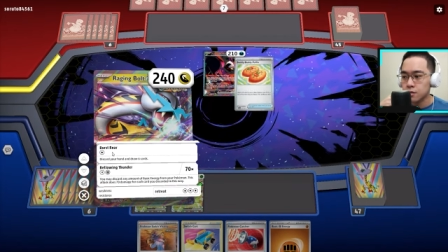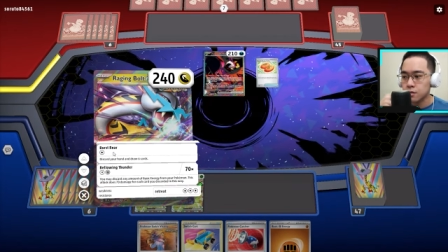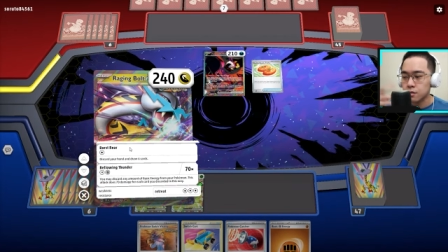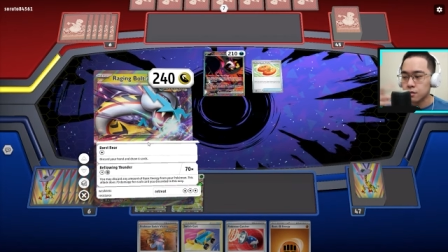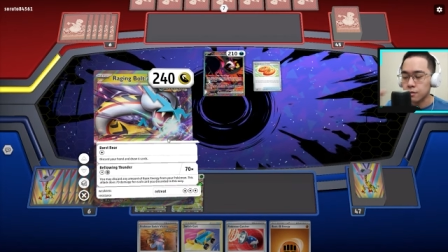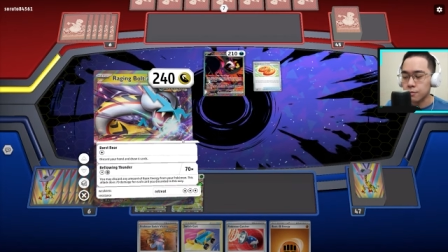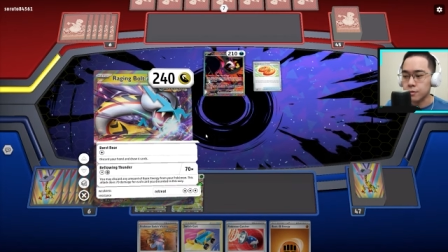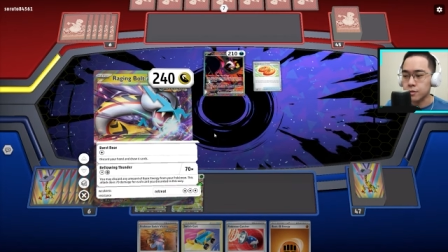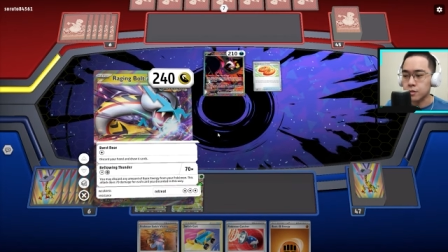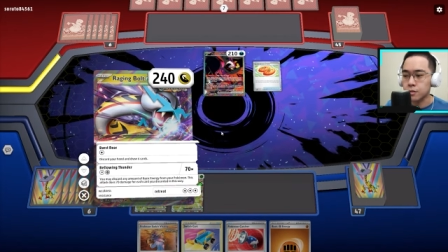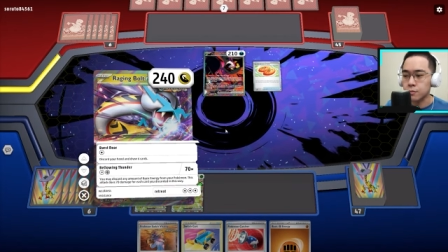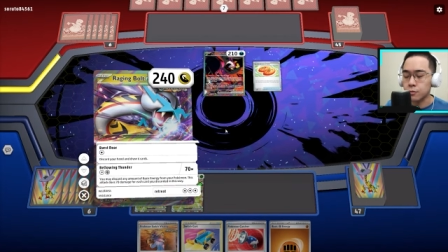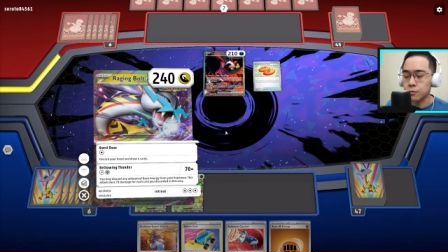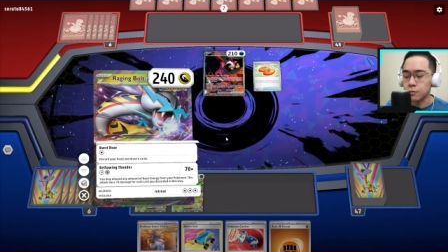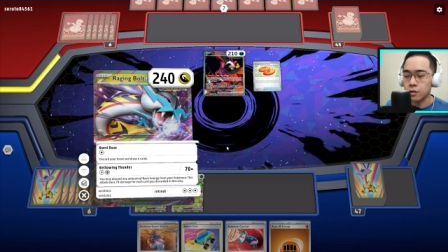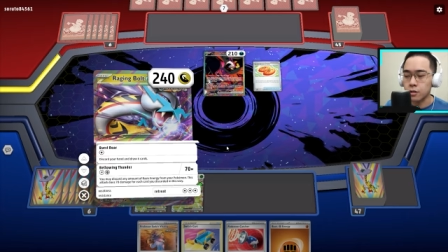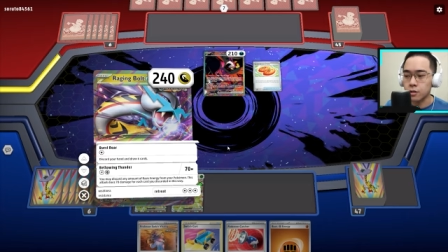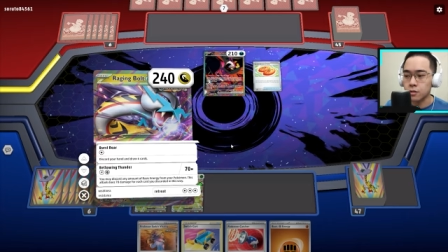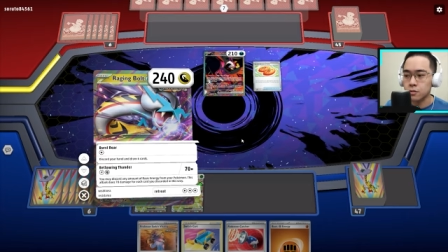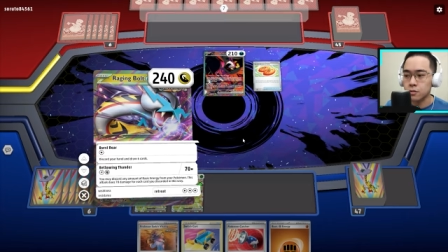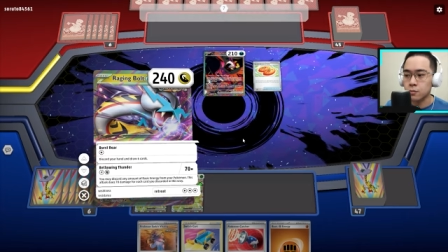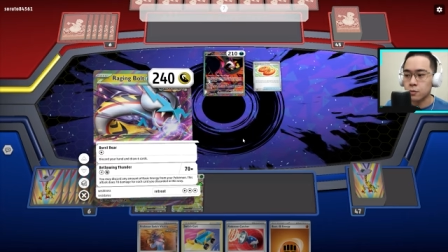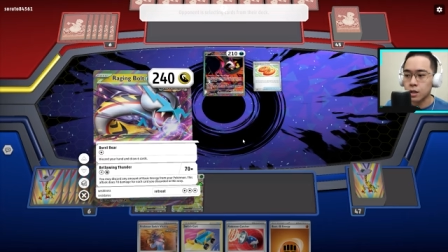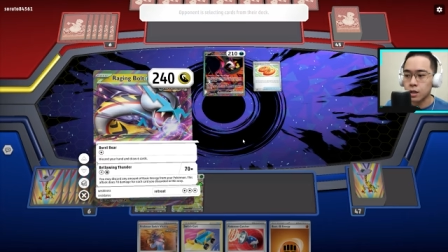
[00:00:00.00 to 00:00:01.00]
dia bisa
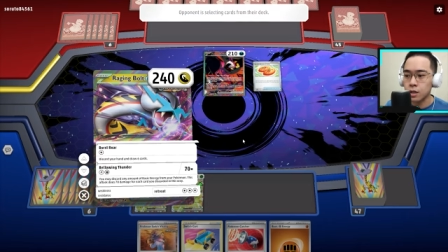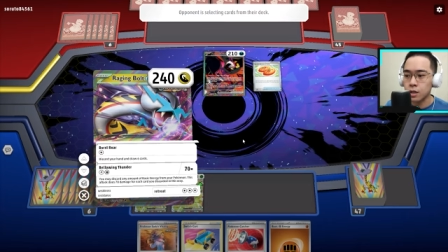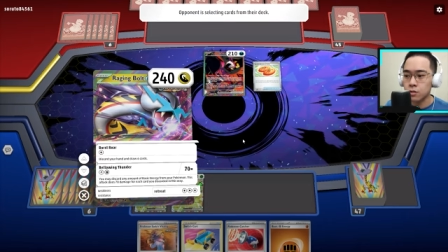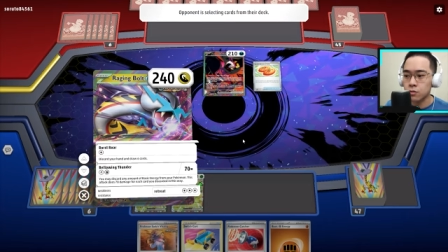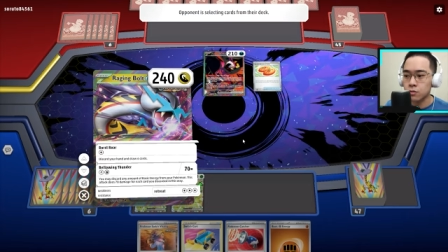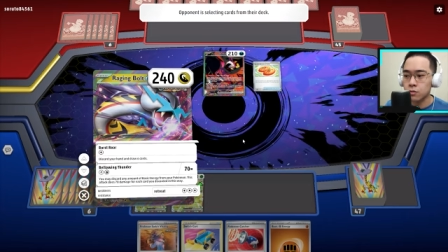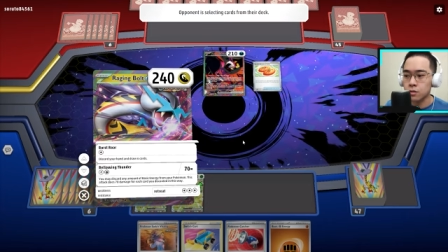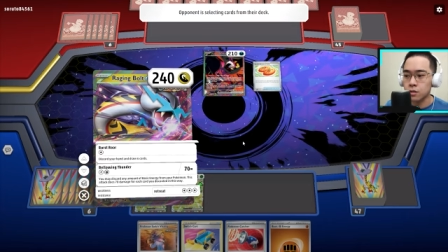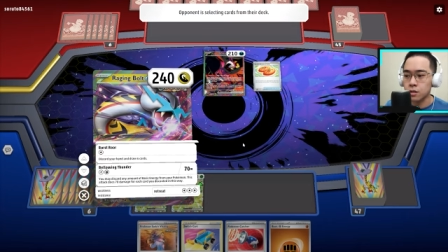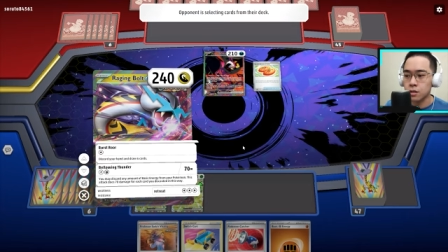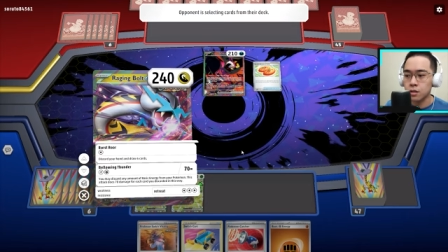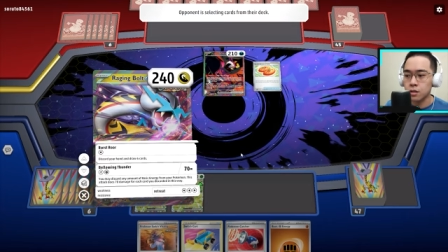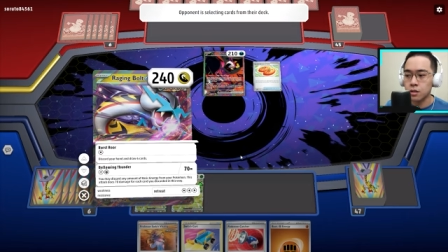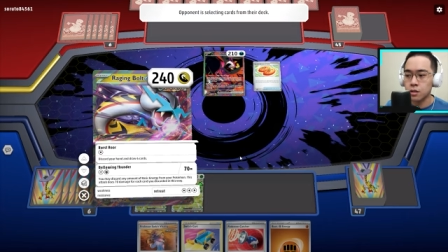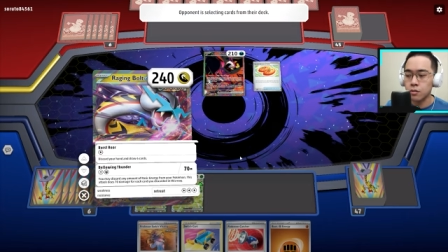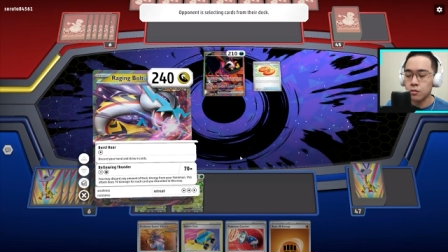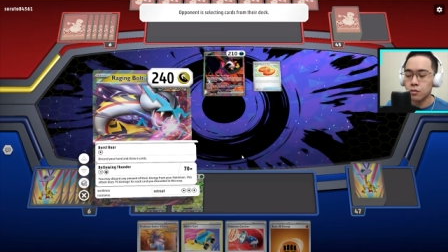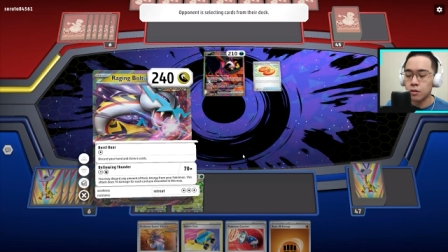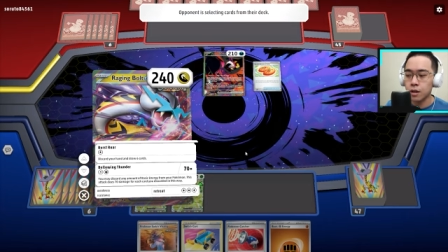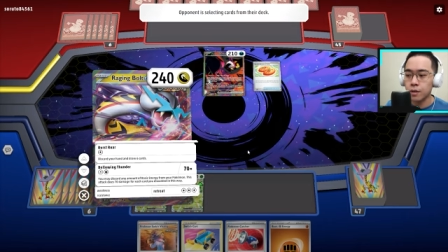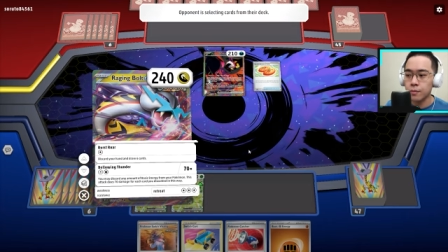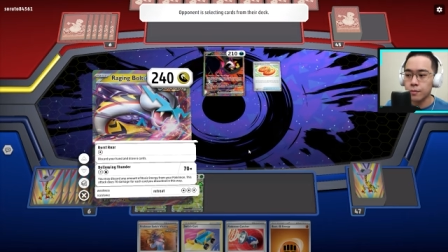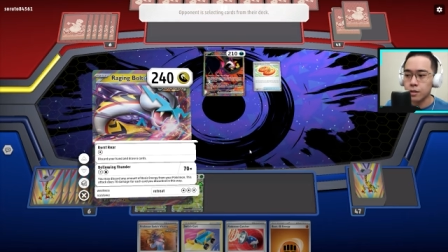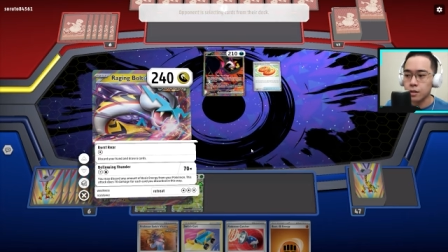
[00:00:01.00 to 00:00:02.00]
buang semua kartu dia
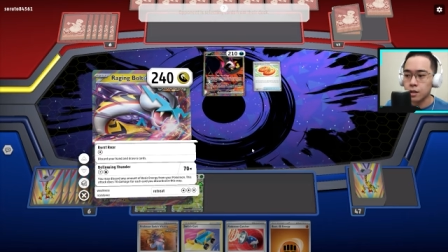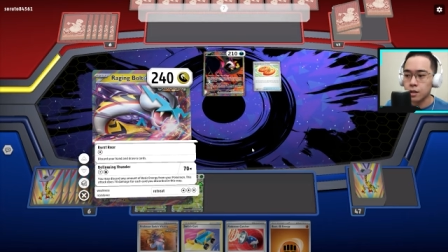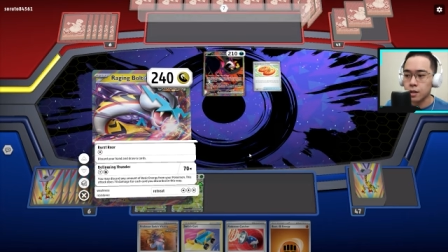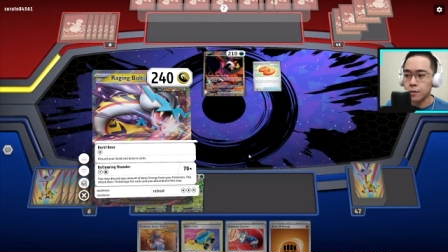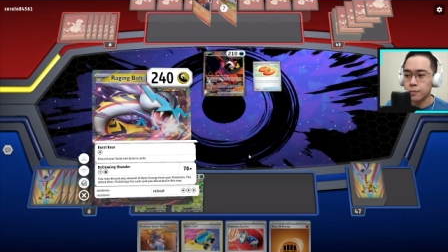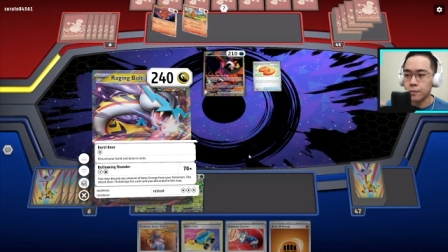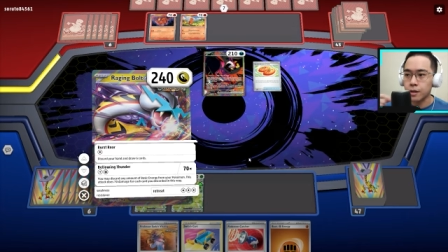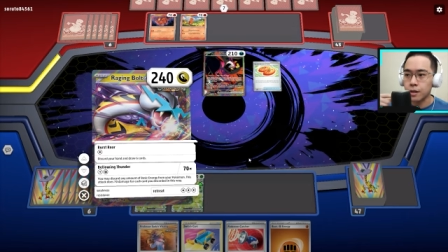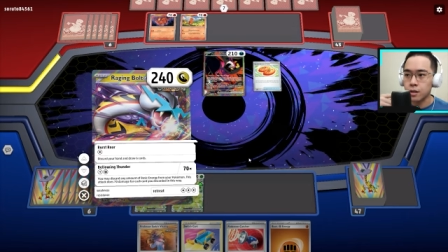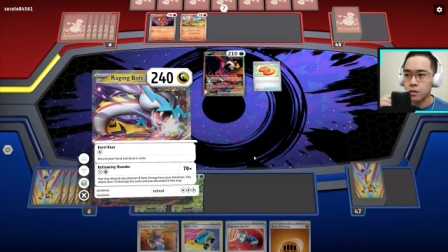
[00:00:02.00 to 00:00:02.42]
lalu ngambil 6